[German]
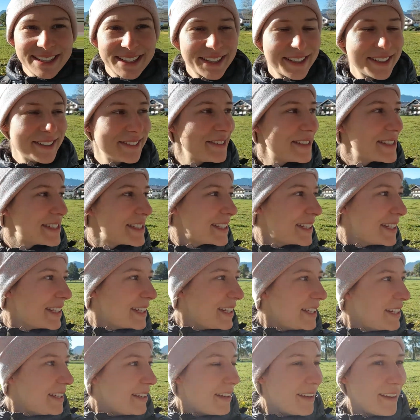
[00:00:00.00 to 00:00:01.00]
und wir sind
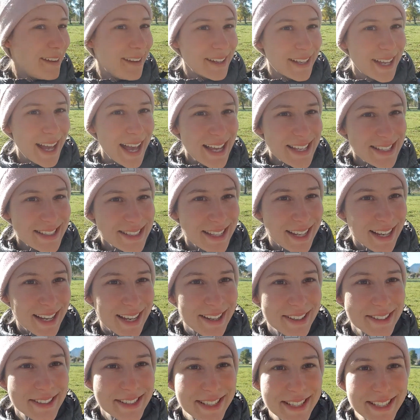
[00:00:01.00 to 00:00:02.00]
in äh, Geistach
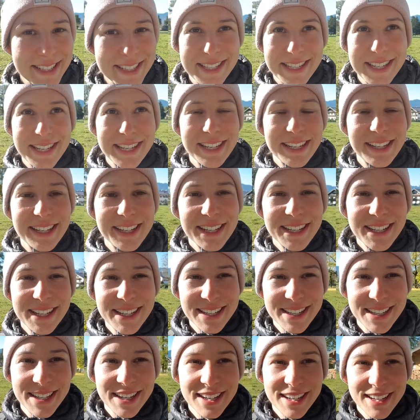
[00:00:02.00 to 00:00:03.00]
ausgestiegen
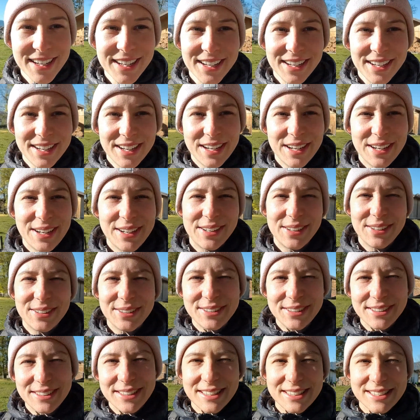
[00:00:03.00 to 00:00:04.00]

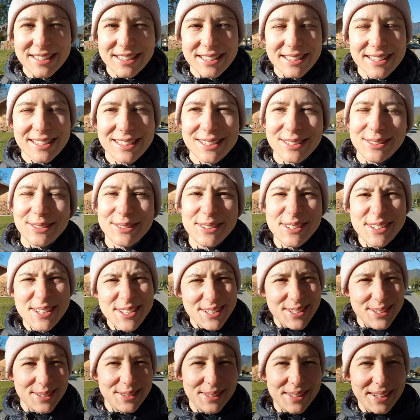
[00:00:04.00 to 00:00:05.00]
und es ist so
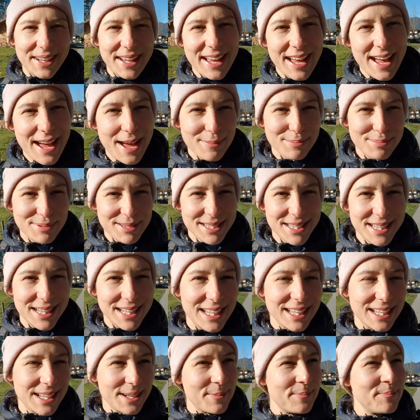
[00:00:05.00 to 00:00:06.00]
schön
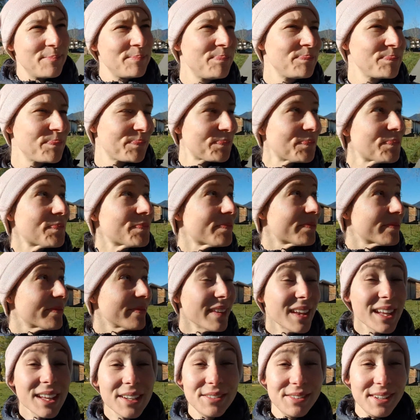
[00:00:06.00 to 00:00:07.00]
herbstlich.
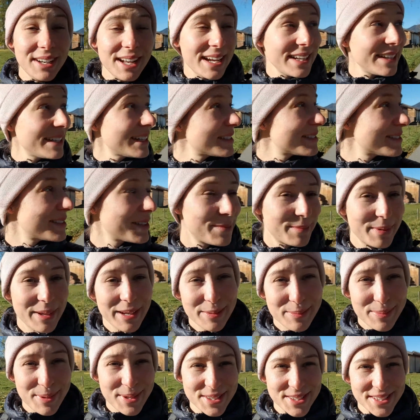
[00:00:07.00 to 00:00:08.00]
Vielleicht hast du auch
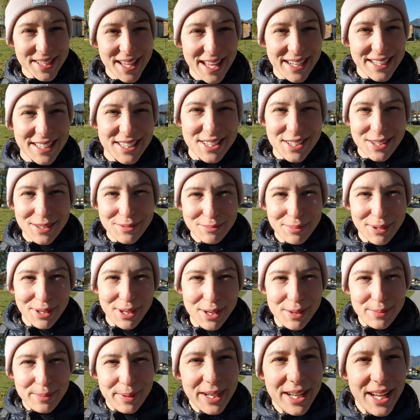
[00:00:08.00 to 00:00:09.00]
meine Postkarte schon
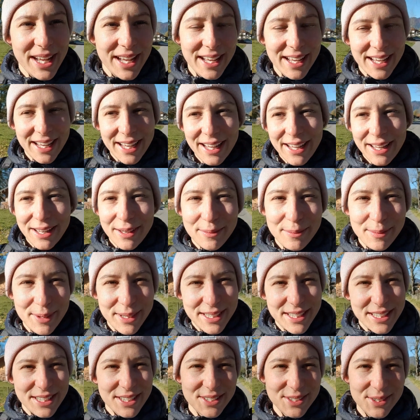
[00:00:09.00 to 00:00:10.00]
bekommen
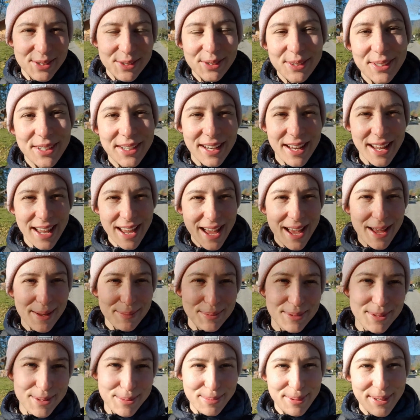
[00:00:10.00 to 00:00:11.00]
mit den schönen
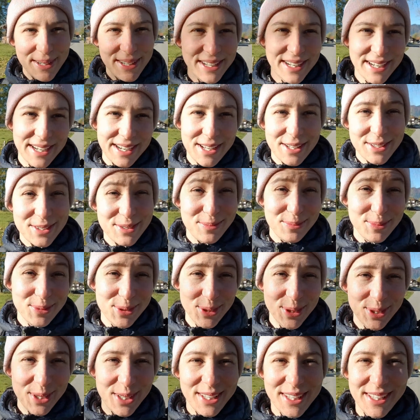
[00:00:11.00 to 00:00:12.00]
Herbstbildern aus
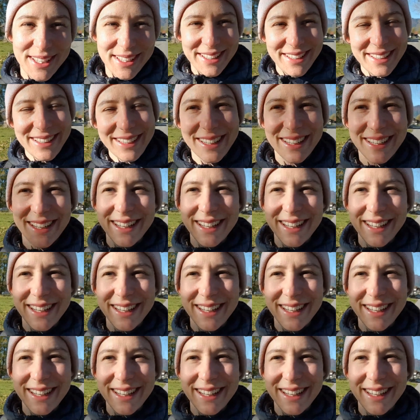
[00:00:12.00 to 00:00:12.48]
München.